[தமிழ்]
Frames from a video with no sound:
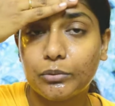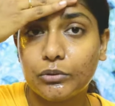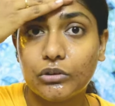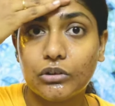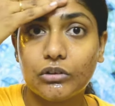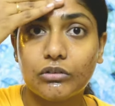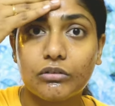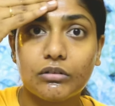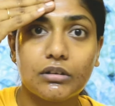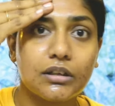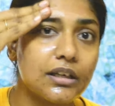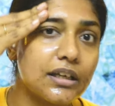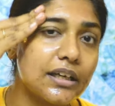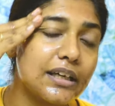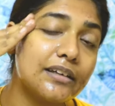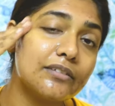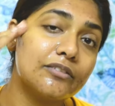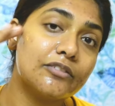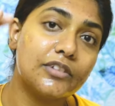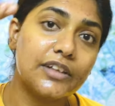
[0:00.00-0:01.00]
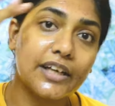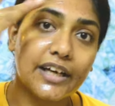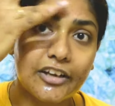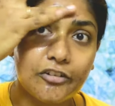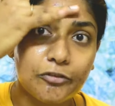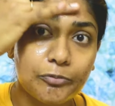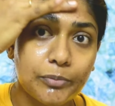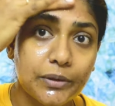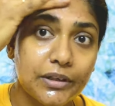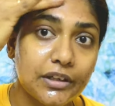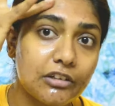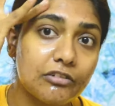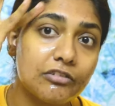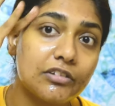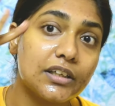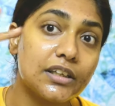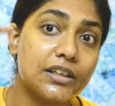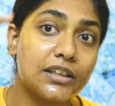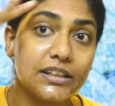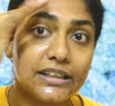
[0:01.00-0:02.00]
போகிறவங்க அண்ட் ட்ரைவ்
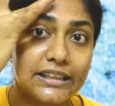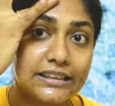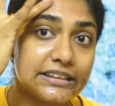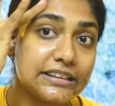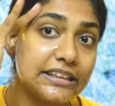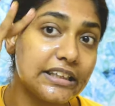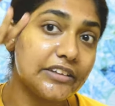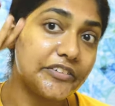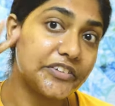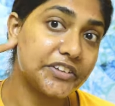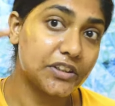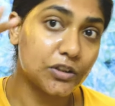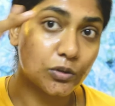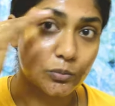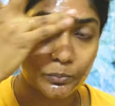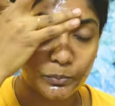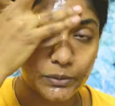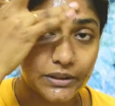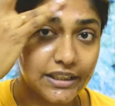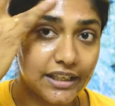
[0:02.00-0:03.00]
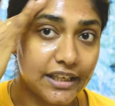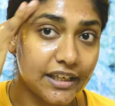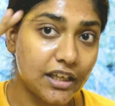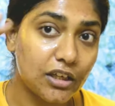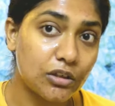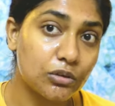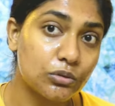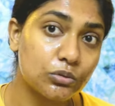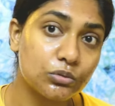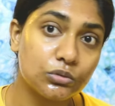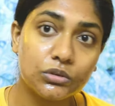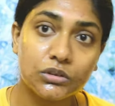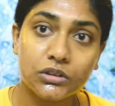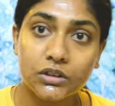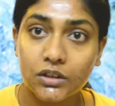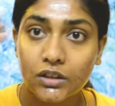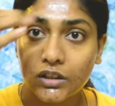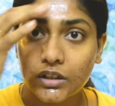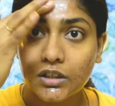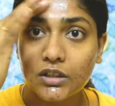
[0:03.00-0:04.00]
பண்ணுறவங்களுக்கு நெத்தி வந்து ரொம்ப டேன் ஆகும்
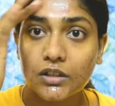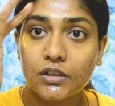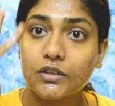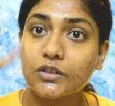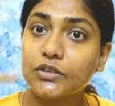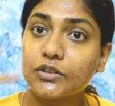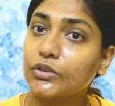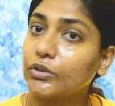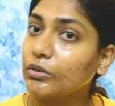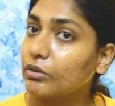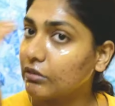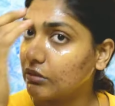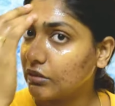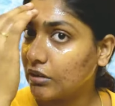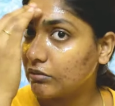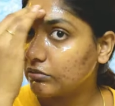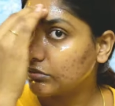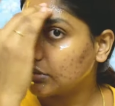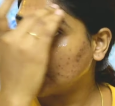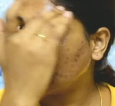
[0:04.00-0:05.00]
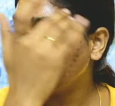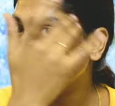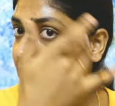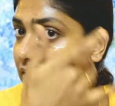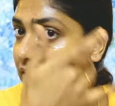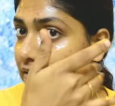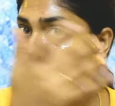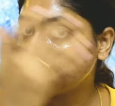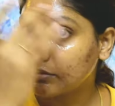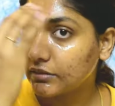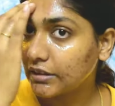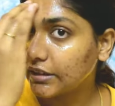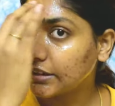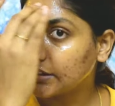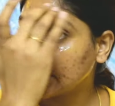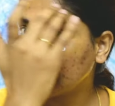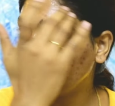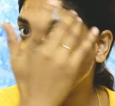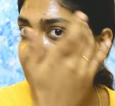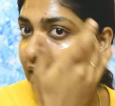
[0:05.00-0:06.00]
ஸோ அவங்களாம்
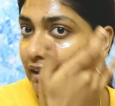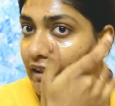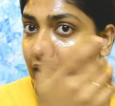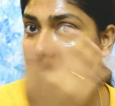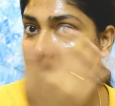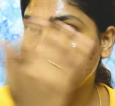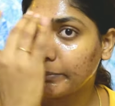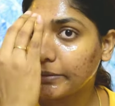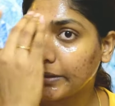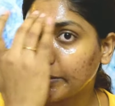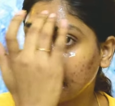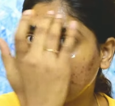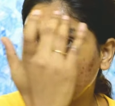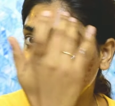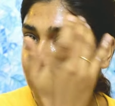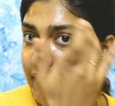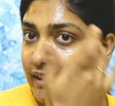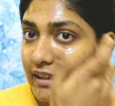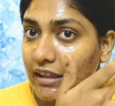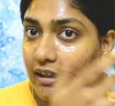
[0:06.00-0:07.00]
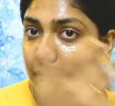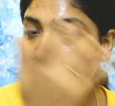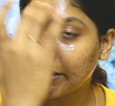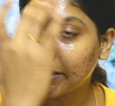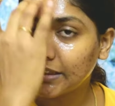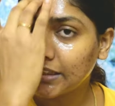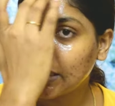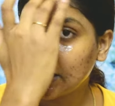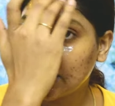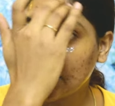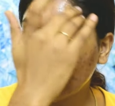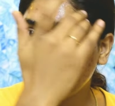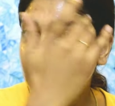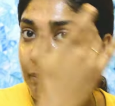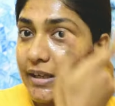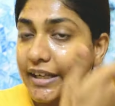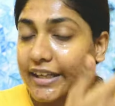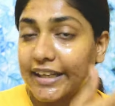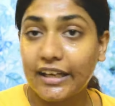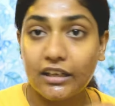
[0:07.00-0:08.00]
முட்டியில் நல்லா அப்ளை பண்ணிக்கலாம் பட்
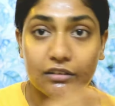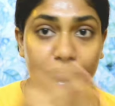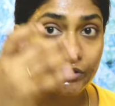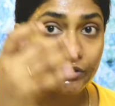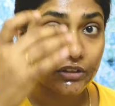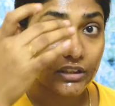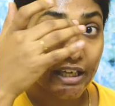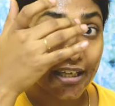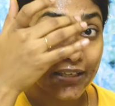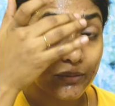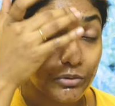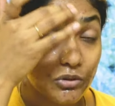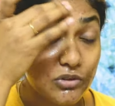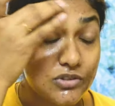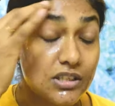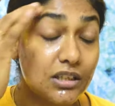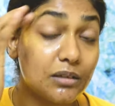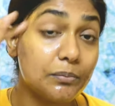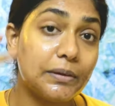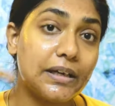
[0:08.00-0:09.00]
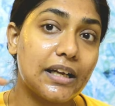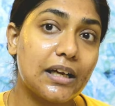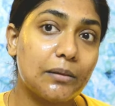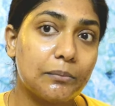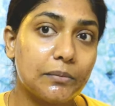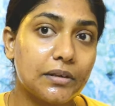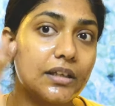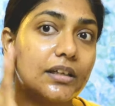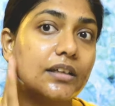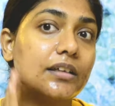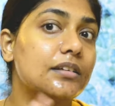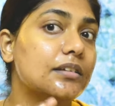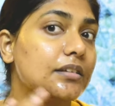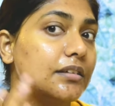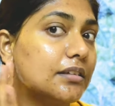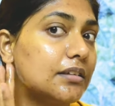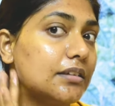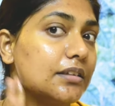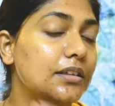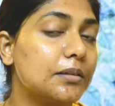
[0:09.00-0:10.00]
பி கேர்ஃபுல் ஐப்ரோஸில் படாமல்
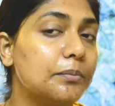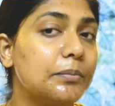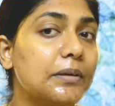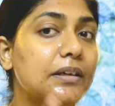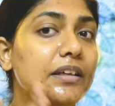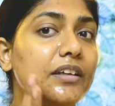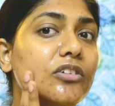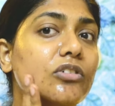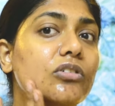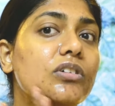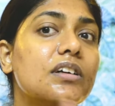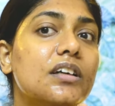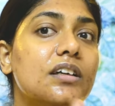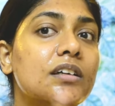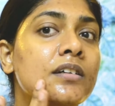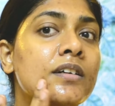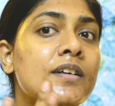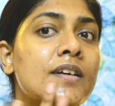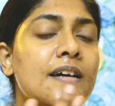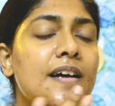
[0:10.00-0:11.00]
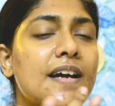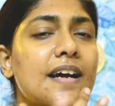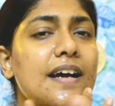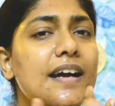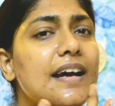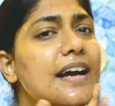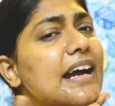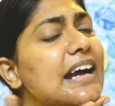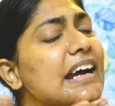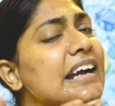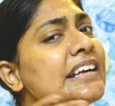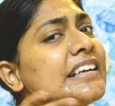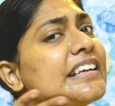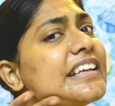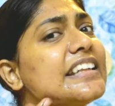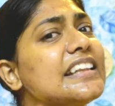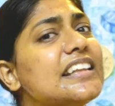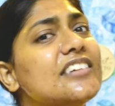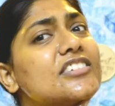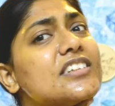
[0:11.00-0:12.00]
இது பண்ணிக்கோங்க அண்ட்
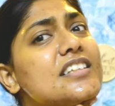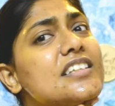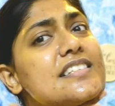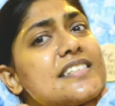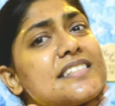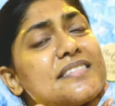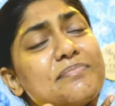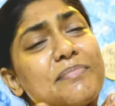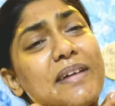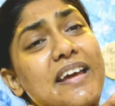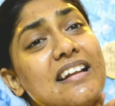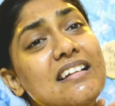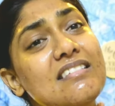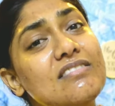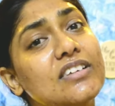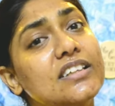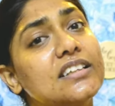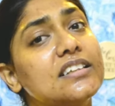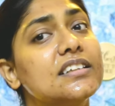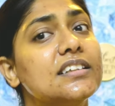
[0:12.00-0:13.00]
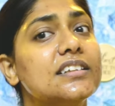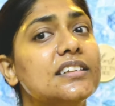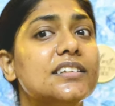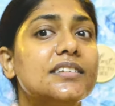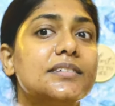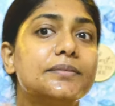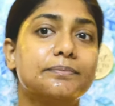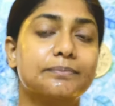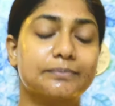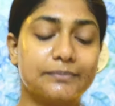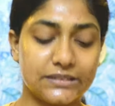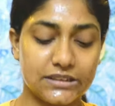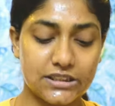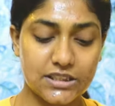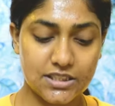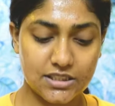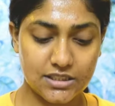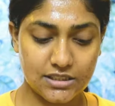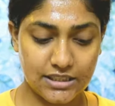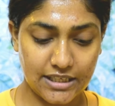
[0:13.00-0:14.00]
இதில் வந்து ஸ்மெல் வந்து
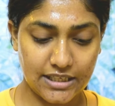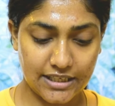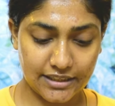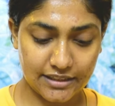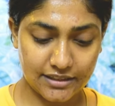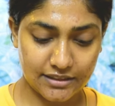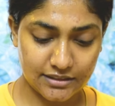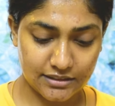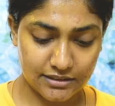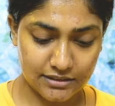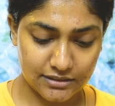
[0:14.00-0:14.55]
லைக்